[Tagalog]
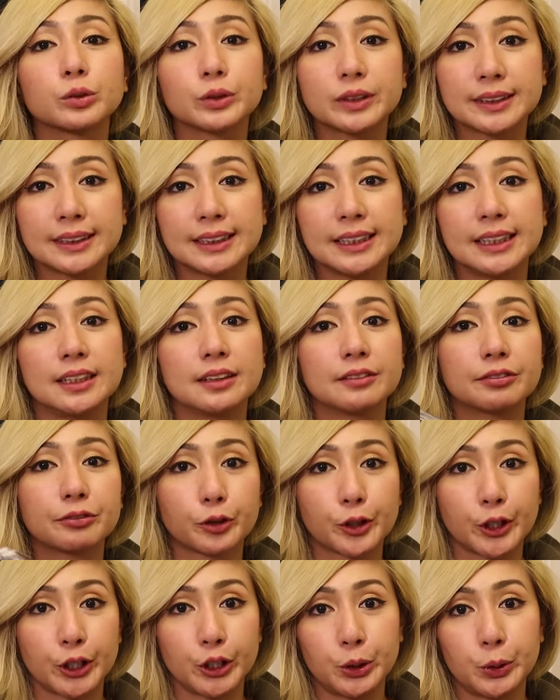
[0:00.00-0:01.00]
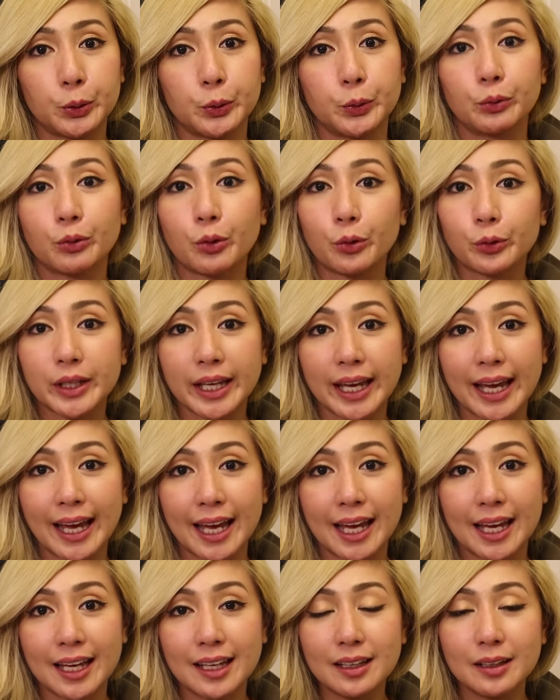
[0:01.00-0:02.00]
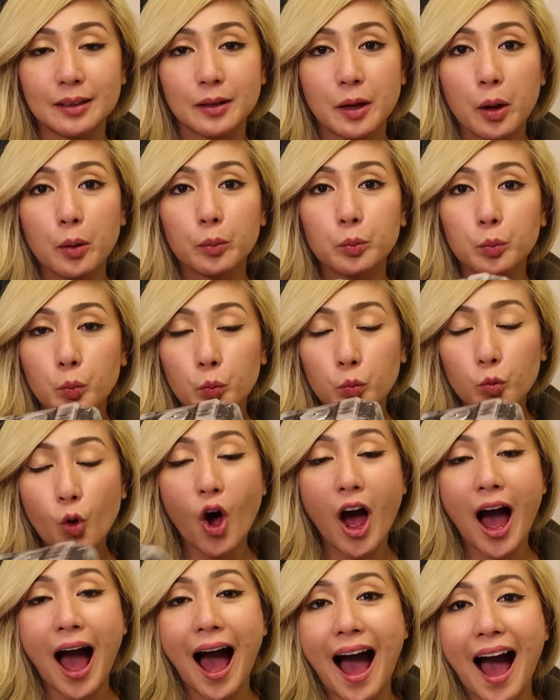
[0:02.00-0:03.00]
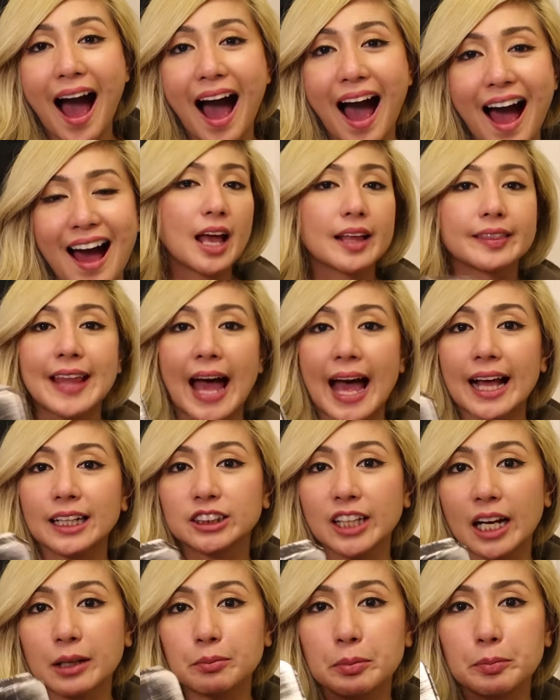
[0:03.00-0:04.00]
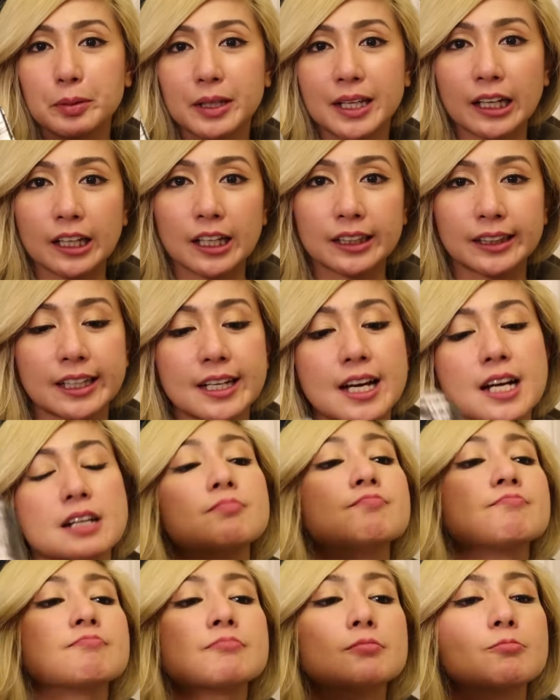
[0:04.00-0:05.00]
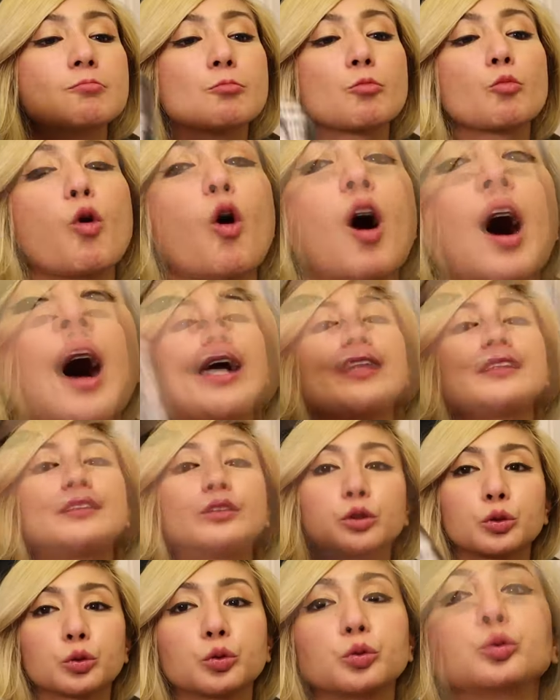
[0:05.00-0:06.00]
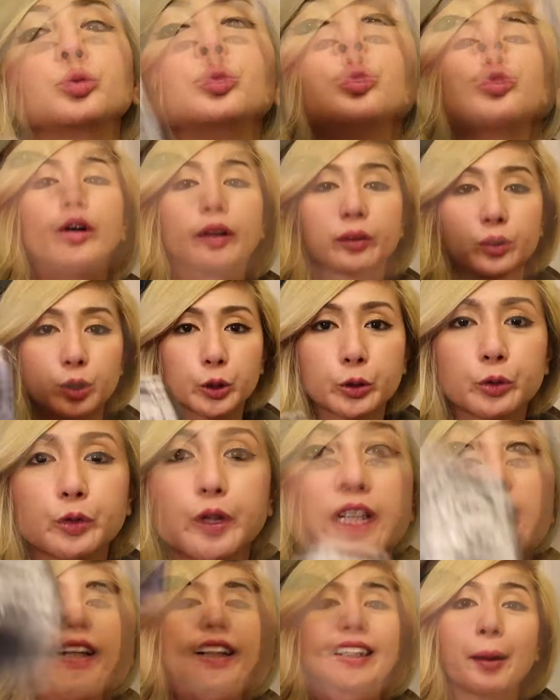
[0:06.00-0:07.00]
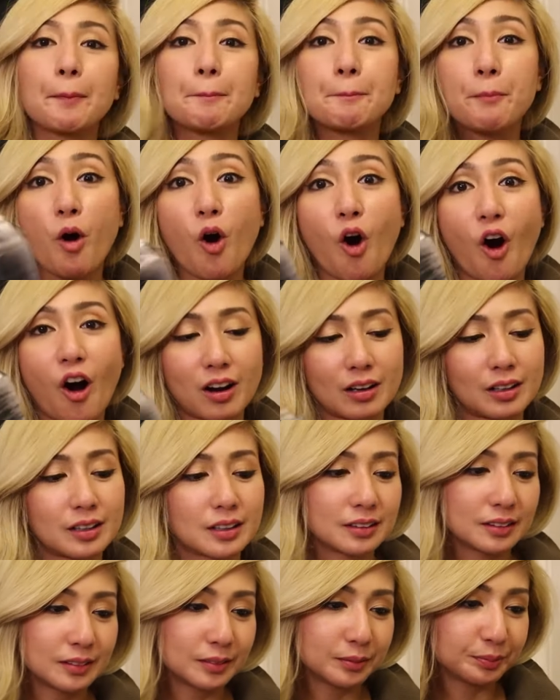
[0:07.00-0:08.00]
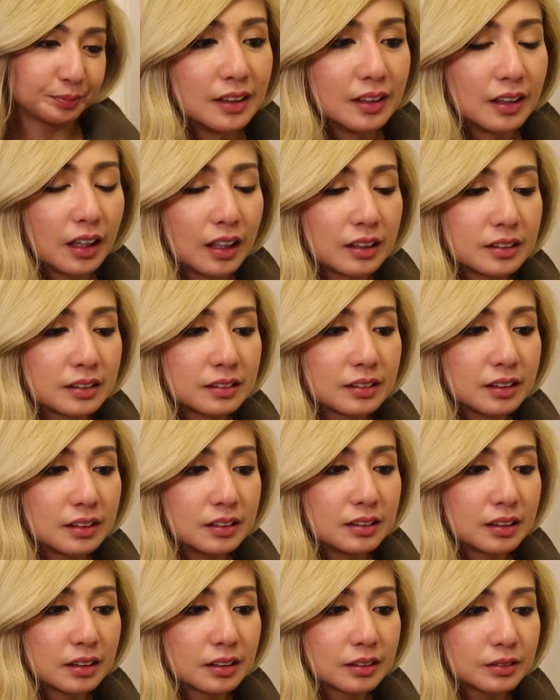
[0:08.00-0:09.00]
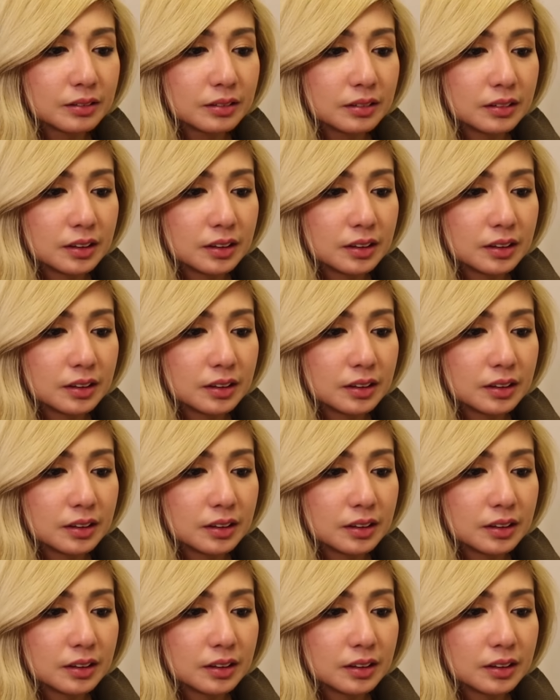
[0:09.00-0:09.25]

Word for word: routine for you. Okay? Mwah. Dahil dyan, bibigyan kita ng 1, 2, 3 na pok. Ano daw?